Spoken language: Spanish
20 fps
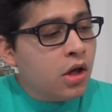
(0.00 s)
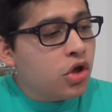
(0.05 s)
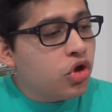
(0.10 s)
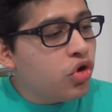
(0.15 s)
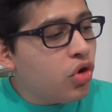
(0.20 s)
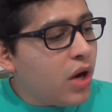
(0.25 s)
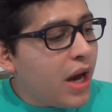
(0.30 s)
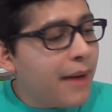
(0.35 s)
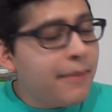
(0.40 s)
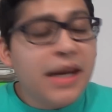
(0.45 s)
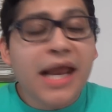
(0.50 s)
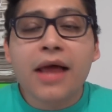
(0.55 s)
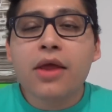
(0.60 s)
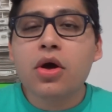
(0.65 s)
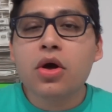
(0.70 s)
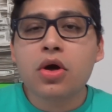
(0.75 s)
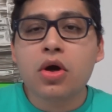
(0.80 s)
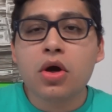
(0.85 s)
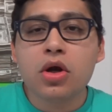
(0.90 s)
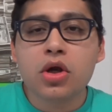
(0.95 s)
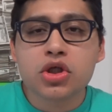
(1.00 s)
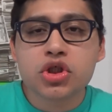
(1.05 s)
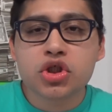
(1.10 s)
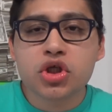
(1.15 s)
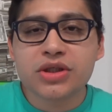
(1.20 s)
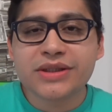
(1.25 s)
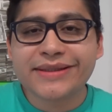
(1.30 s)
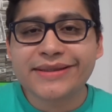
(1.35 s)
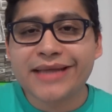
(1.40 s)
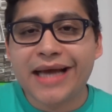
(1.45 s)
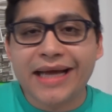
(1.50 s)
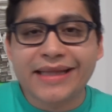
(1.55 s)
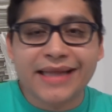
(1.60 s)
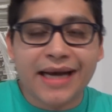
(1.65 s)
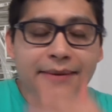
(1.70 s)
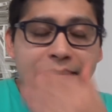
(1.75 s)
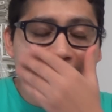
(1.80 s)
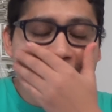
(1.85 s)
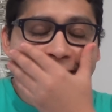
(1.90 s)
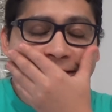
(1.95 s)
Yo he hablado con los dos a
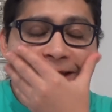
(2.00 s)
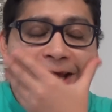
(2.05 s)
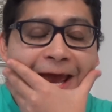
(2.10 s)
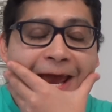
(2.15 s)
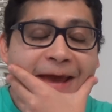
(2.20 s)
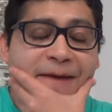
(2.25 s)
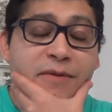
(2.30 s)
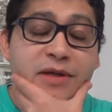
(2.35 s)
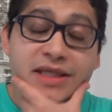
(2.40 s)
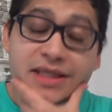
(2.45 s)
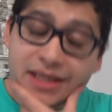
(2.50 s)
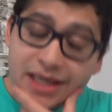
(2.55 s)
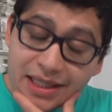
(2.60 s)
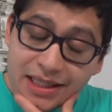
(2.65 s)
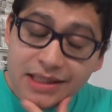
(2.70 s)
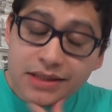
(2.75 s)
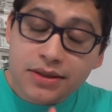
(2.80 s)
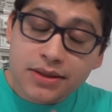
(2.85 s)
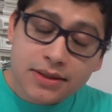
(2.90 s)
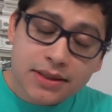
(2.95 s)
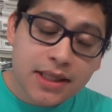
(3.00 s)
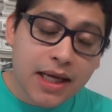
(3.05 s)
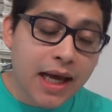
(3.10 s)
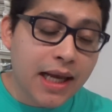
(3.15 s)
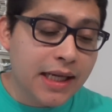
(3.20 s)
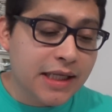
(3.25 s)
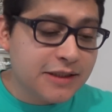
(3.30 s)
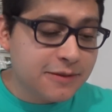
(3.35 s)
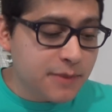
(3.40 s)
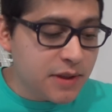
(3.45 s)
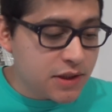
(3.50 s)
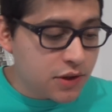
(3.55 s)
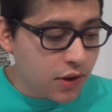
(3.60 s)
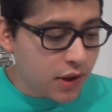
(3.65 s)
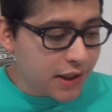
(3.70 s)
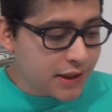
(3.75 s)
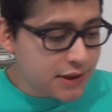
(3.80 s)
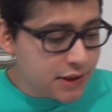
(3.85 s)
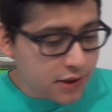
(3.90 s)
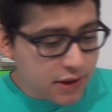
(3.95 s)
través de mis redes sociales, mis
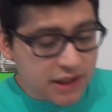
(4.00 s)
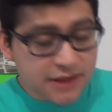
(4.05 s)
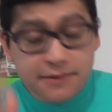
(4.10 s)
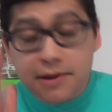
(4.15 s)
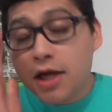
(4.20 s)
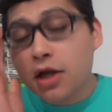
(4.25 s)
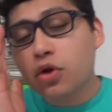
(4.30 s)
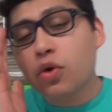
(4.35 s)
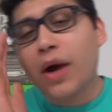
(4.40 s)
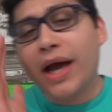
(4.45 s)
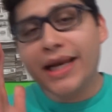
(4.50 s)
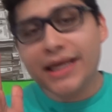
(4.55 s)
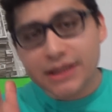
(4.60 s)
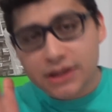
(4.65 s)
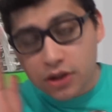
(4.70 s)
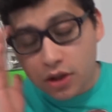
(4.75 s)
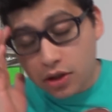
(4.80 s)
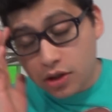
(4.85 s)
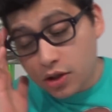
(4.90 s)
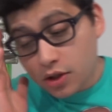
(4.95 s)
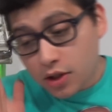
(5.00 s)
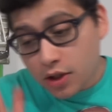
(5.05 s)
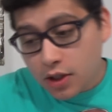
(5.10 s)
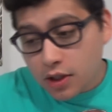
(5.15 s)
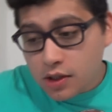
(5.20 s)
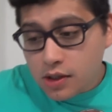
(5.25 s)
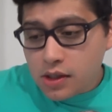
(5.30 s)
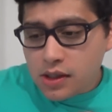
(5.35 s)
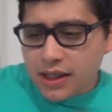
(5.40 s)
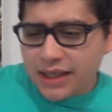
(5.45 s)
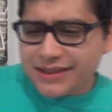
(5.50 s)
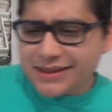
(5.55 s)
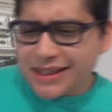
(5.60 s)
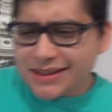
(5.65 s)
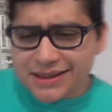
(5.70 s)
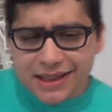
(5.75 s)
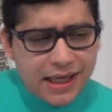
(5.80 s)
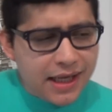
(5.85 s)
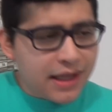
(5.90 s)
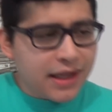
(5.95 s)
conexiones virtuales, ¿no?
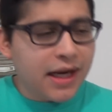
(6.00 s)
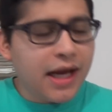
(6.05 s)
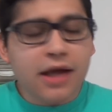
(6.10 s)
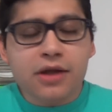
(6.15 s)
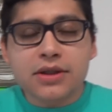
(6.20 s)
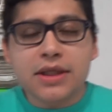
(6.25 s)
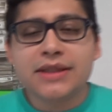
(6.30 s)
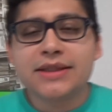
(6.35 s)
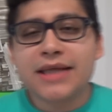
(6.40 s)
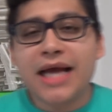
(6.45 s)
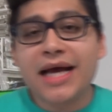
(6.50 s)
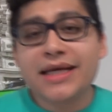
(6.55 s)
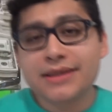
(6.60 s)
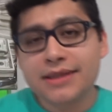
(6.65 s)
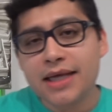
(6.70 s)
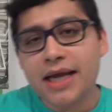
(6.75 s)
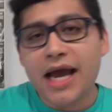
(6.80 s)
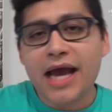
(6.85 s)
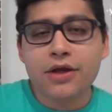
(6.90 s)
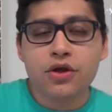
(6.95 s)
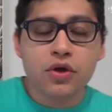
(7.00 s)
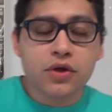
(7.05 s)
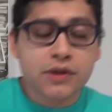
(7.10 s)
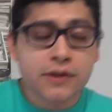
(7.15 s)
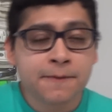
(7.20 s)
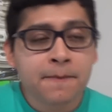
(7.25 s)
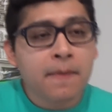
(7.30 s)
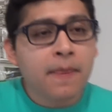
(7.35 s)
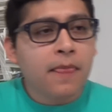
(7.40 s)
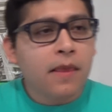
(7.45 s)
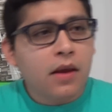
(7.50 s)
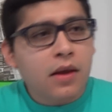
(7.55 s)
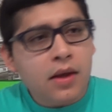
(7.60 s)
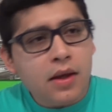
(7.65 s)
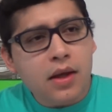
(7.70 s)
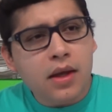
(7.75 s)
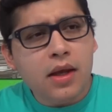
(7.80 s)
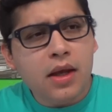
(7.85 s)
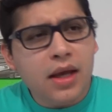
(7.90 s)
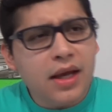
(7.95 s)
estas que he creado desde hace años,
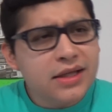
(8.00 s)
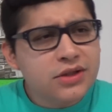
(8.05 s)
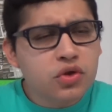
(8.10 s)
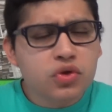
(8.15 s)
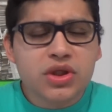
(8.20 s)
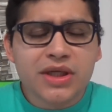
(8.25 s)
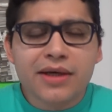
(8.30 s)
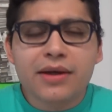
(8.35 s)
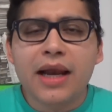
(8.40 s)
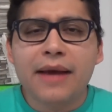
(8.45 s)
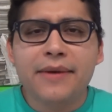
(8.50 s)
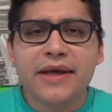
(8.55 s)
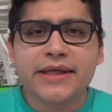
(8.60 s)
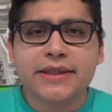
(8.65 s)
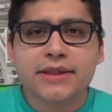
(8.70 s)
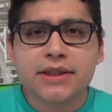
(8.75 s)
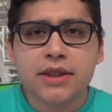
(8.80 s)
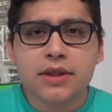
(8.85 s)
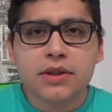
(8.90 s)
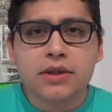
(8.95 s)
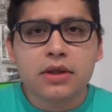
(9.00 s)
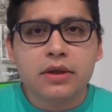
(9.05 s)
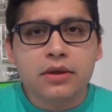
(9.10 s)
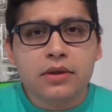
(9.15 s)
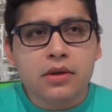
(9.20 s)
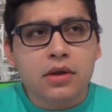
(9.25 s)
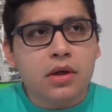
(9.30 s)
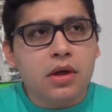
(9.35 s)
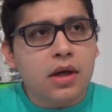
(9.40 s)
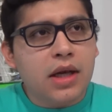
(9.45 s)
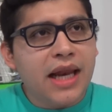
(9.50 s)
y he escuchado la versión, ¿no?